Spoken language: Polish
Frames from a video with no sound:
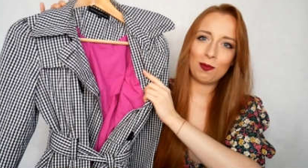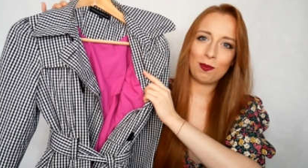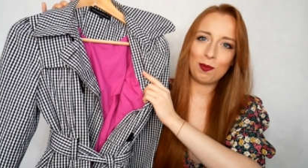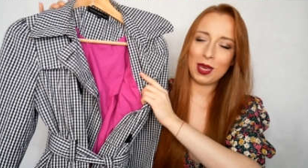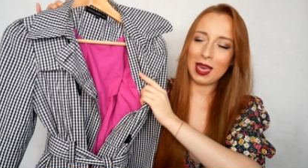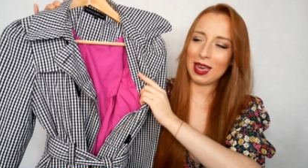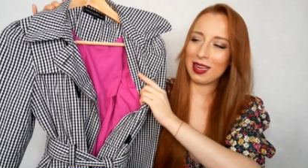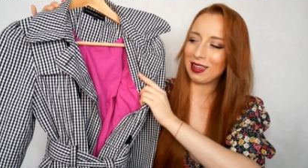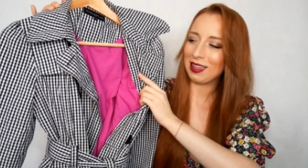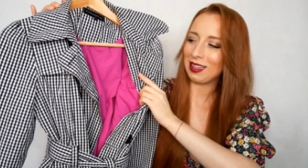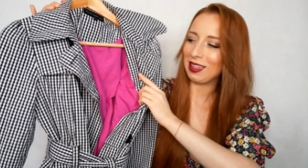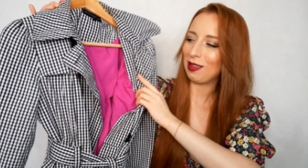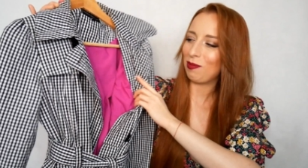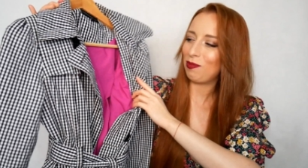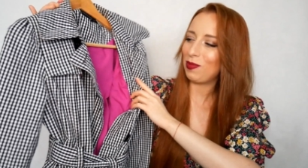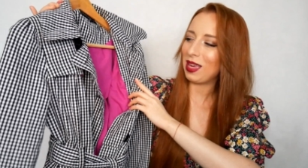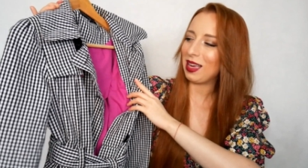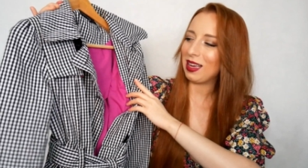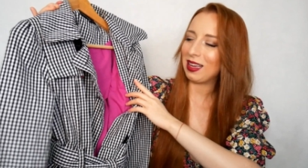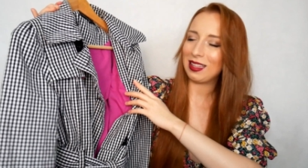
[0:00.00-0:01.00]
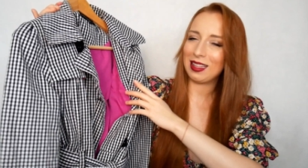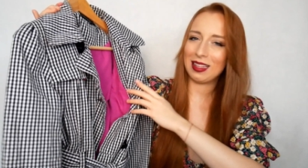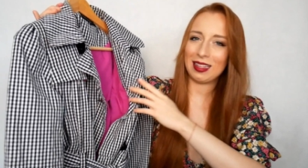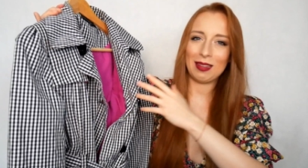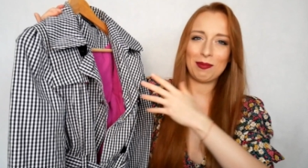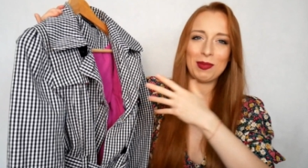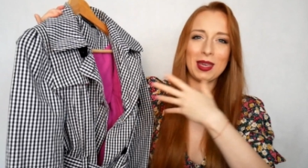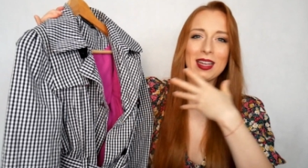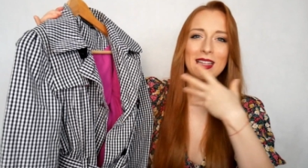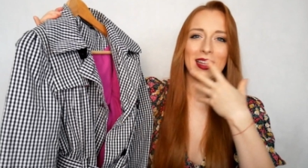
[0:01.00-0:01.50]
Piękny, piękny,
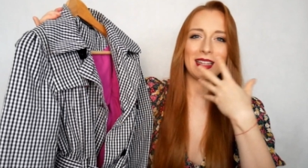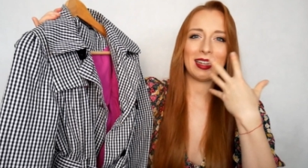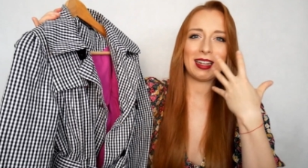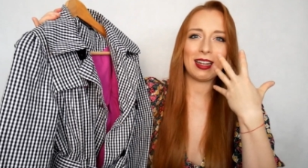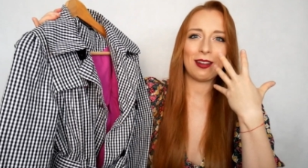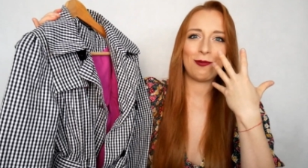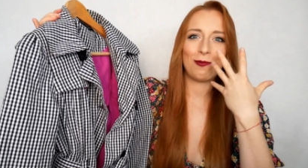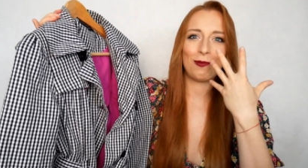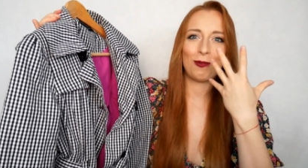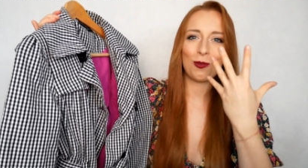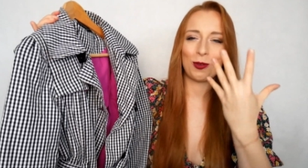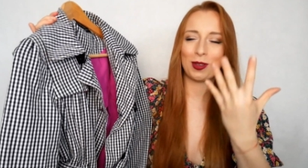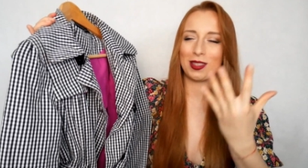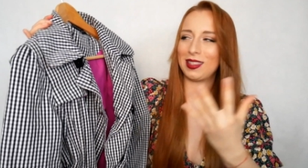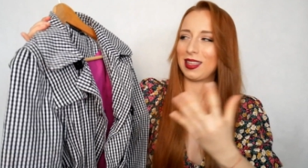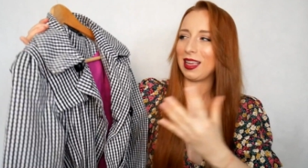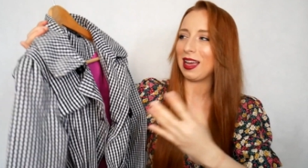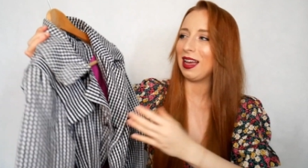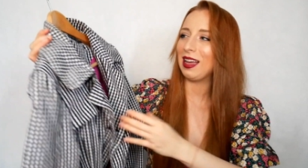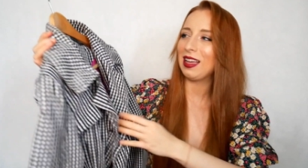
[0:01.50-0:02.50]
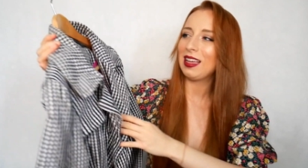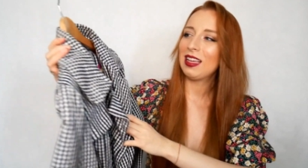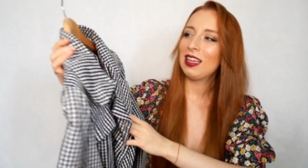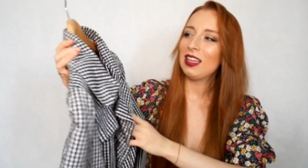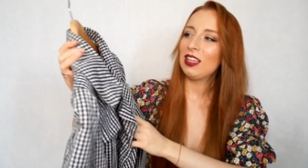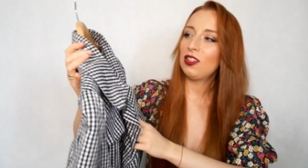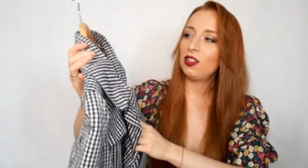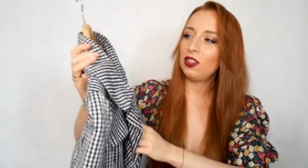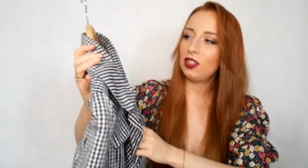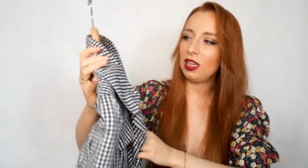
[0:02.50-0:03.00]
piękna taka fuksja,
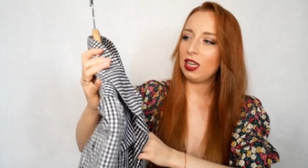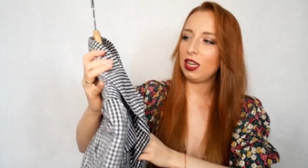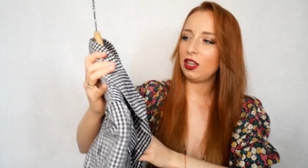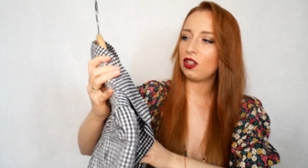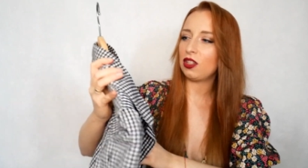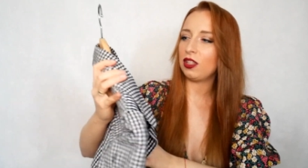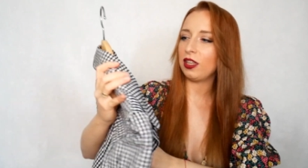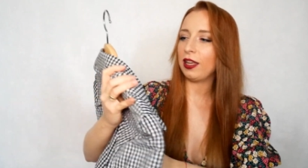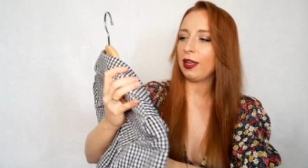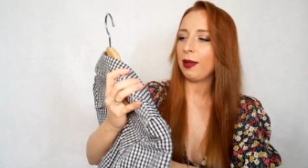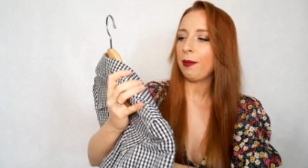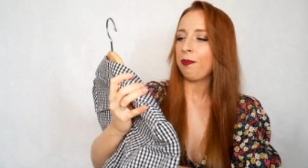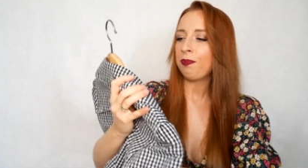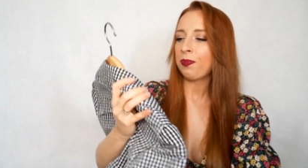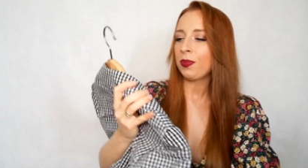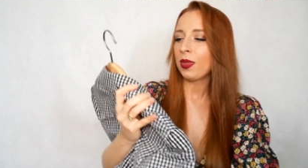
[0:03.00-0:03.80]
śliczny.